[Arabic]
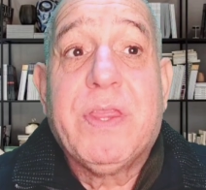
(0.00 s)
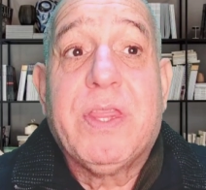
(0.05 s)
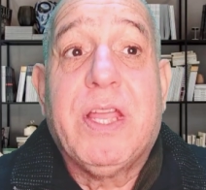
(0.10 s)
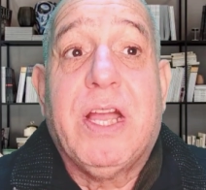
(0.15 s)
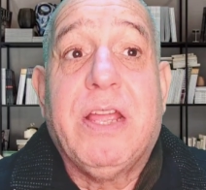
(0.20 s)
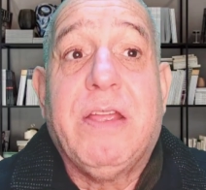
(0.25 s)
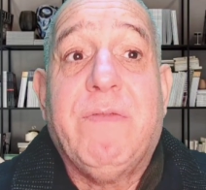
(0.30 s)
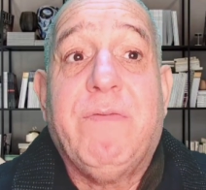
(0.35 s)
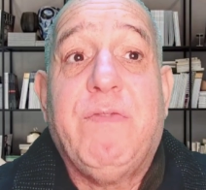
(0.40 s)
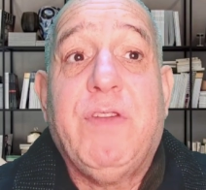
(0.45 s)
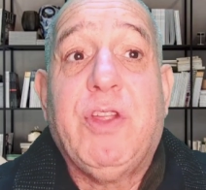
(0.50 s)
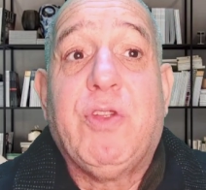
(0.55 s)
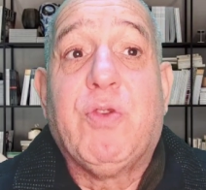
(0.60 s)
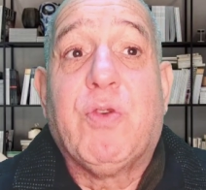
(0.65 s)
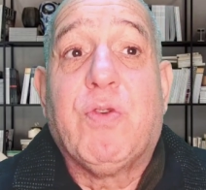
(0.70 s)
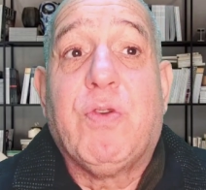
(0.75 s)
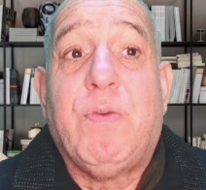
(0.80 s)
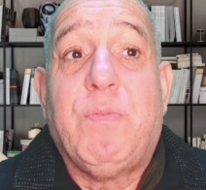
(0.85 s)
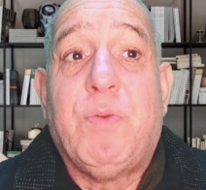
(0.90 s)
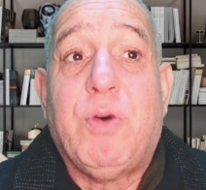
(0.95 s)
طيب في
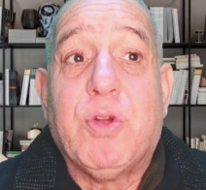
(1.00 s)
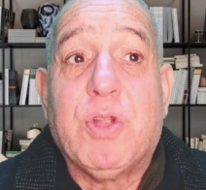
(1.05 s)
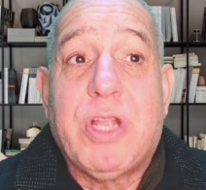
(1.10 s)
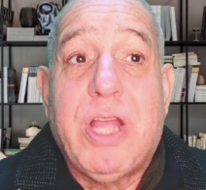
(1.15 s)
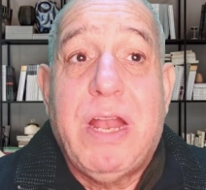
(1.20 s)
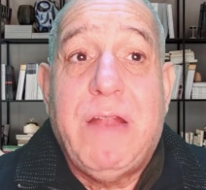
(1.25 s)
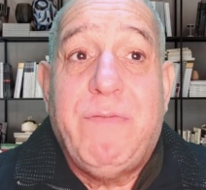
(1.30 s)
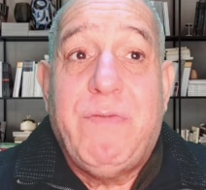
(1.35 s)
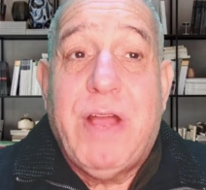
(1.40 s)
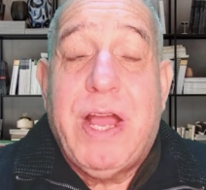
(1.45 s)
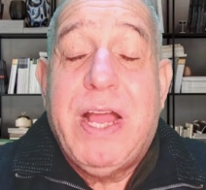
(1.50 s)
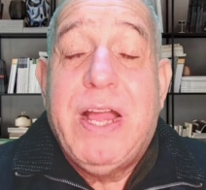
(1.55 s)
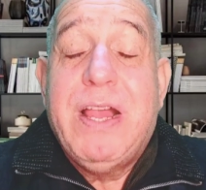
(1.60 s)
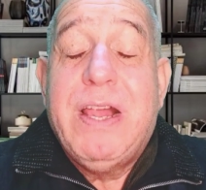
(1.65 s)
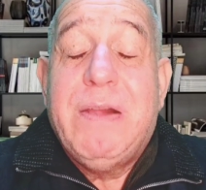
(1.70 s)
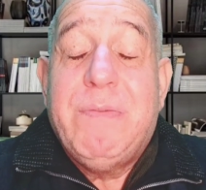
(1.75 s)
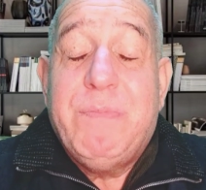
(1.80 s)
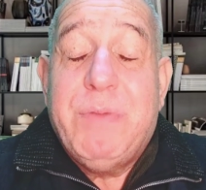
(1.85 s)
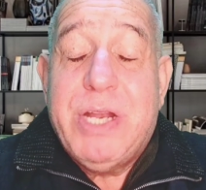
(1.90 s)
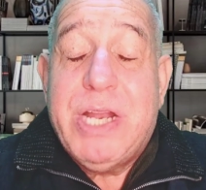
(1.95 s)
طرق مختلفه
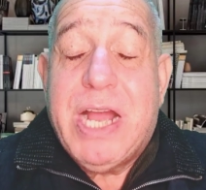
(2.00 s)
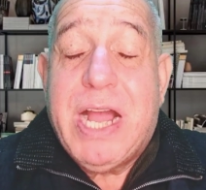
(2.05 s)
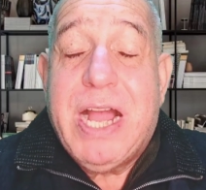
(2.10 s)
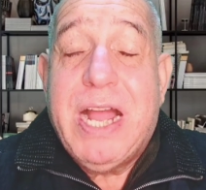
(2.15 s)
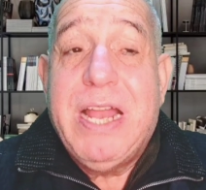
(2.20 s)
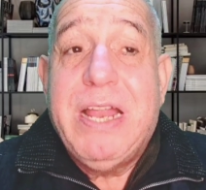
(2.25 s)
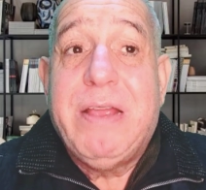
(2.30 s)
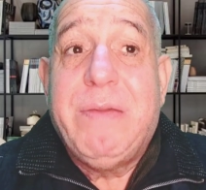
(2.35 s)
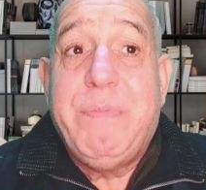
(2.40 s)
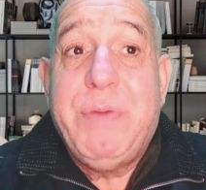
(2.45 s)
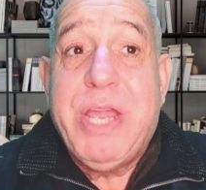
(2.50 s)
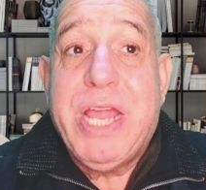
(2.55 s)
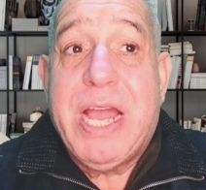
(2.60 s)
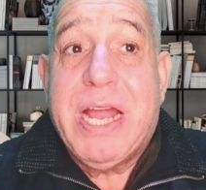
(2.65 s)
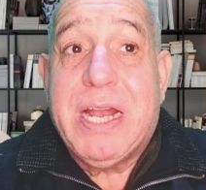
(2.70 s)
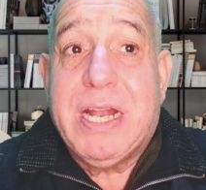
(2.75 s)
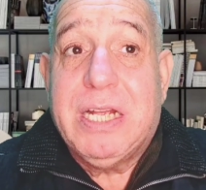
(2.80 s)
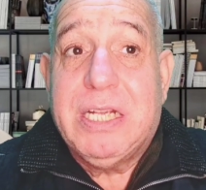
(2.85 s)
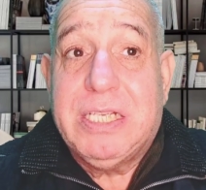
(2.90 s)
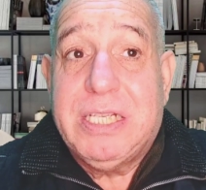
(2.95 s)
بنعالج
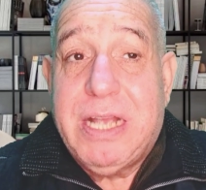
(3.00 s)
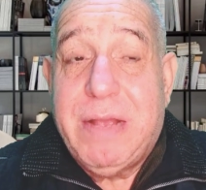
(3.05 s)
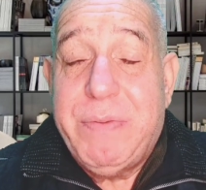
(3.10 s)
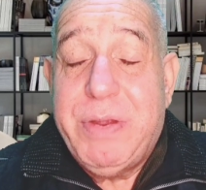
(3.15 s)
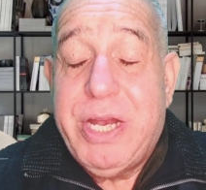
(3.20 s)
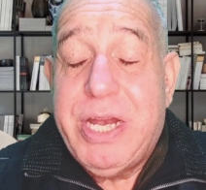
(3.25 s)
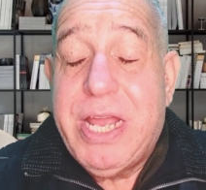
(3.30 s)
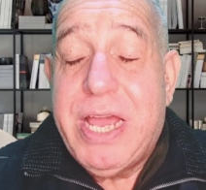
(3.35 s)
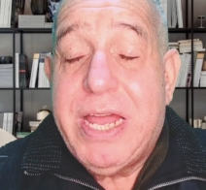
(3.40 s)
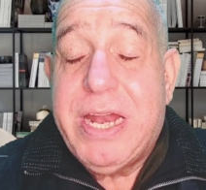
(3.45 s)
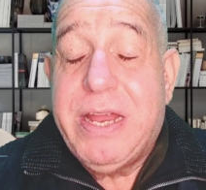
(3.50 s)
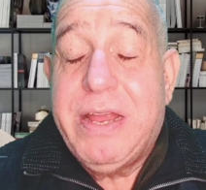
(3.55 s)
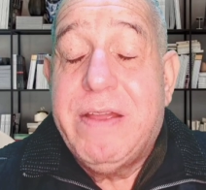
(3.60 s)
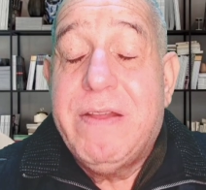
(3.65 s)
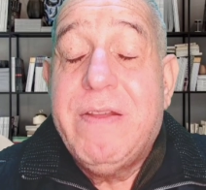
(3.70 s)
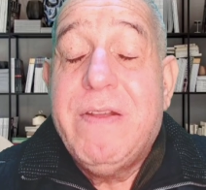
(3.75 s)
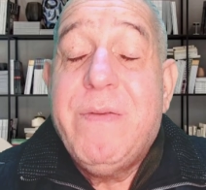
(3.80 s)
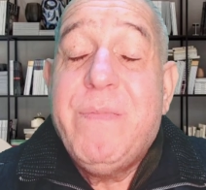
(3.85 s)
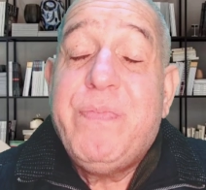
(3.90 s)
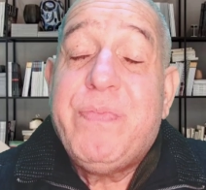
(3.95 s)
بيها الحزام الناري
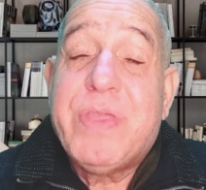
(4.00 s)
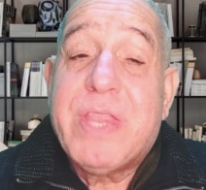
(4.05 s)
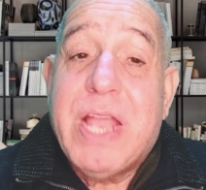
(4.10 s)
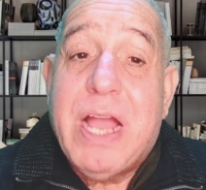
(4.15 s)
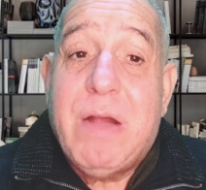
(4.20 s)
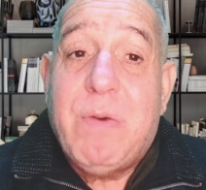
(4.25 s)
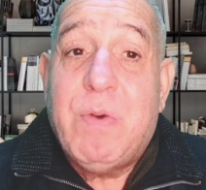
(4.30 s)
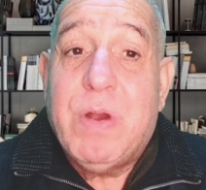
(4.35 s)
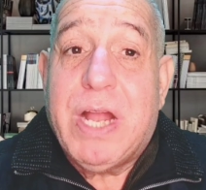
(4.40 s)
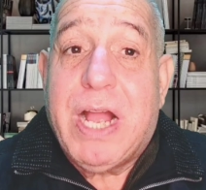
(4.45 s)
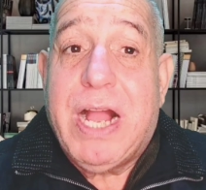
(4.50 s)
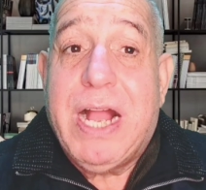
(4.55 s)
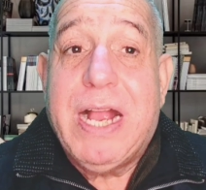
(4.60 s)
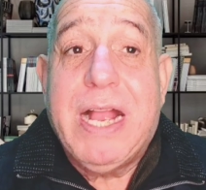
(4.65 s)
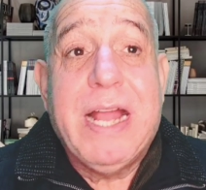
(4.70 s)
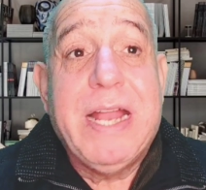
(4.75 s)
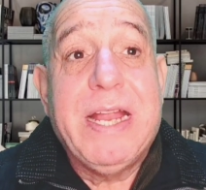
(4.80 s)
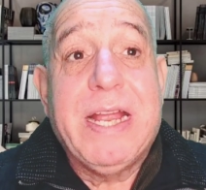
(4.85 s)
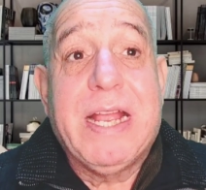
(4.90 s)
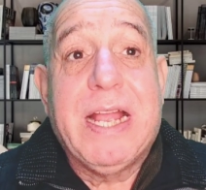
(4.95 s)
اول
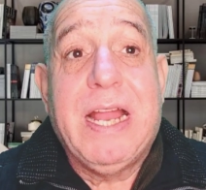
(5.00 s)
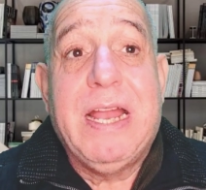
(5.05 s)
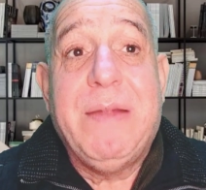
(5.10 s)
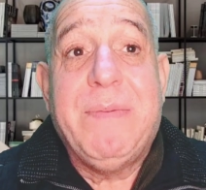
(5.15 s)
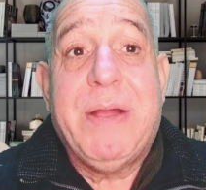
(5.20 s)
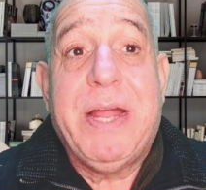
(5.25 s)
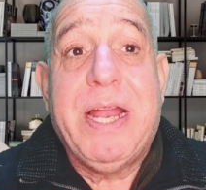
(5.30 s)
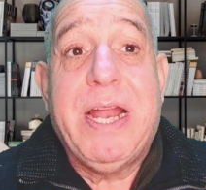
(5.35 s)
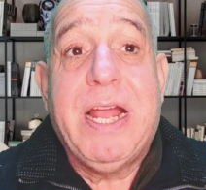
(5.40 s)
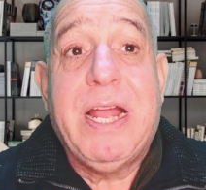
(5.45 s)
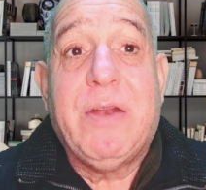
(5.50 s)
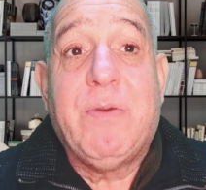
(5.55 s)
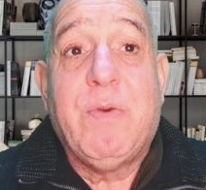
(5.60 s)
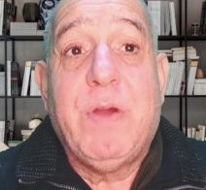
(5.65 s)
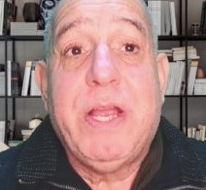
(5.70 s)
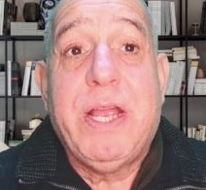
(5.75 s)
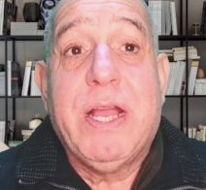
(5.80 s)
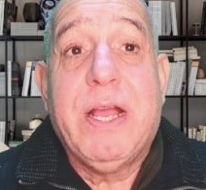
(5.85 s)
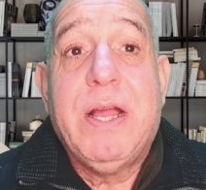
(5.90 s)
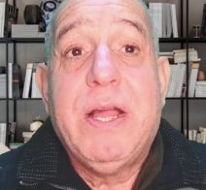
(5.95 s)
حاجه هنتكلم عن
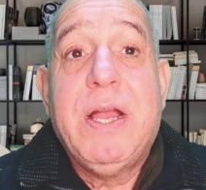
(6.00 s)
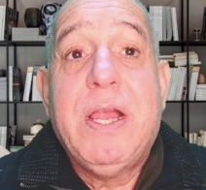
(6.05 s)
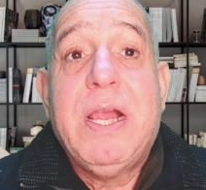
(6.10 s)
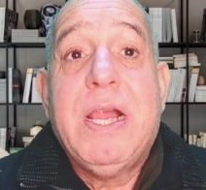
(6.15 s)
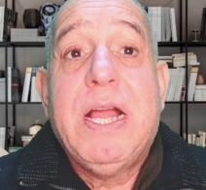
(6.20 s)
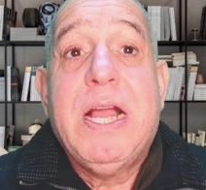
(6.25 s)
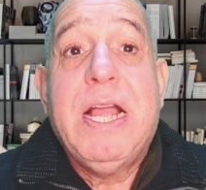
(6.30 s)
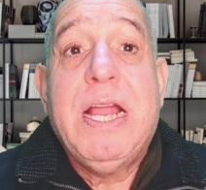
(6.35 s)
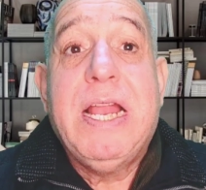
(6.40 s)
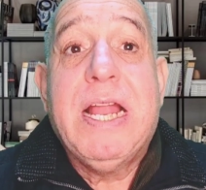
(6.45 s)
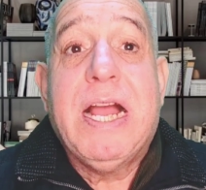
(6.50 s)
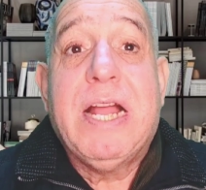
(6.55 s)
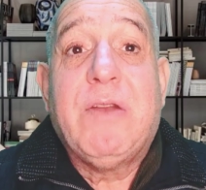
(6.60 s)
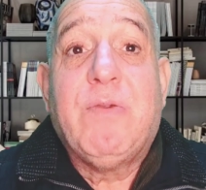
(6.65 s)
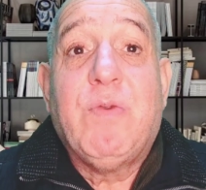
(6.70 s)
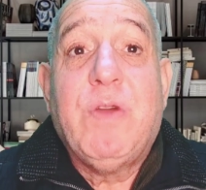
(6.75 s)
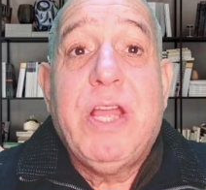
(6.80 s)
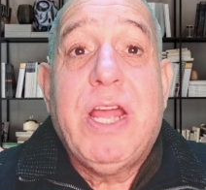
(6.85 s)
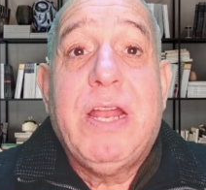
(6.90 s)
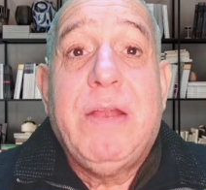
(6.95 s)
الادويه
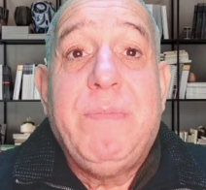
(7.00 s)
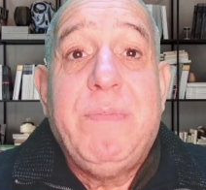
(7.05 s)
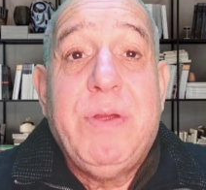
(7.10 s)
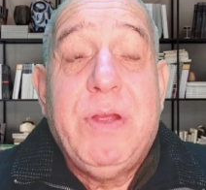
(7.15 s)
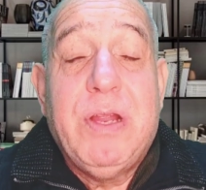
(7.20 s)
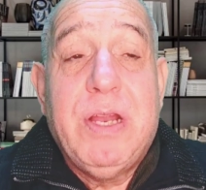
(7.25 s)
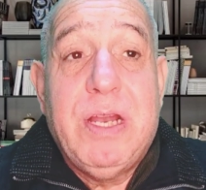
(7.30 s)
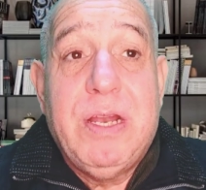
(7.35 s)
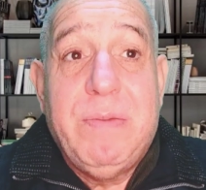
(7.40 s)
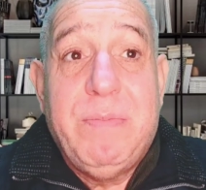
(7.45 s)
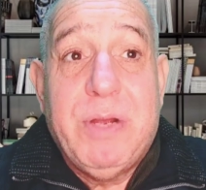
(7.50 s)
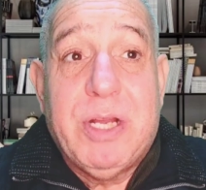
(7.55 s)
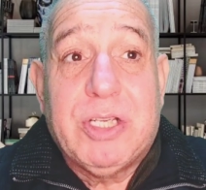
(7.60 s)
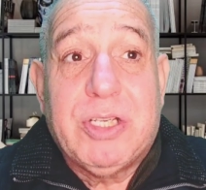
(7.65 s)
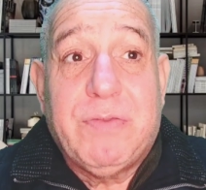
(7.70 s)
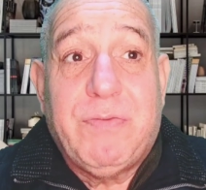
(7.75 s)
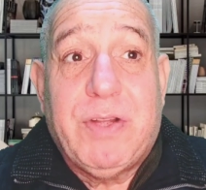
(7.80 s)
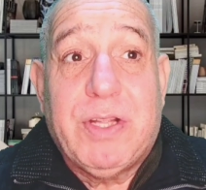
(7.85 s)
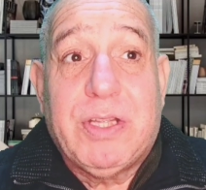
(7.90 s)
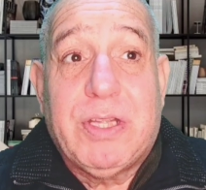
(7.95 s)
الادويه اللي,
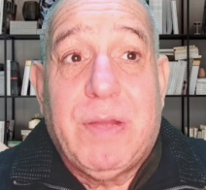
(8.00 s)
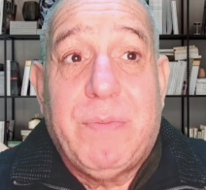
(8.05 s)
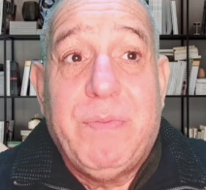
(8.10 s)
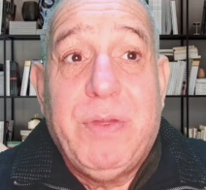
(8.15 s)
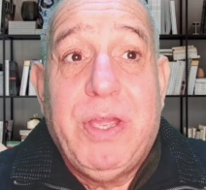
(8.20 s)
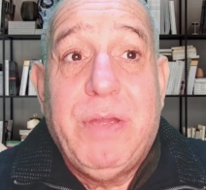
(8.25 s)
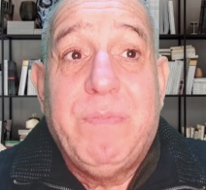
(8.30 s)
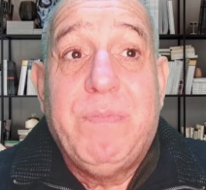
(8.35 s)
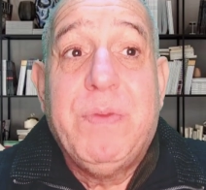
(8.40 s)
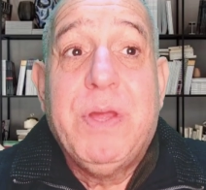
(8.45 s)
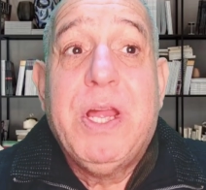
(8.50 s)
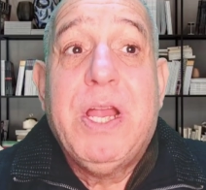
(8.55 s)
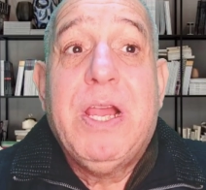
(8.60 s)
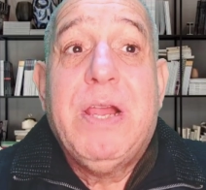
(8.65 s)
بيصفها الطبيب